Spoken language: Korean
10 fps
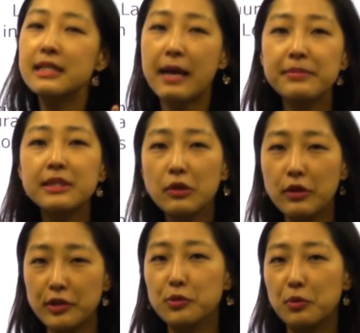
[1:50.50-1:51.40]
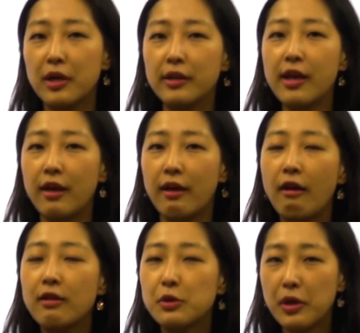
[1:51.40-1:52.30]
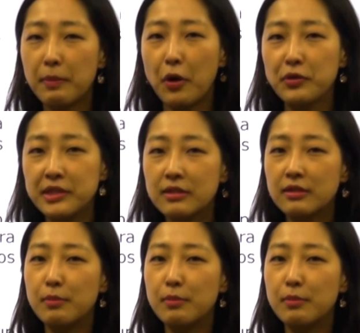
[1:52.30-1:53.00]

잠들어 있는 동안에 저렇게 변신을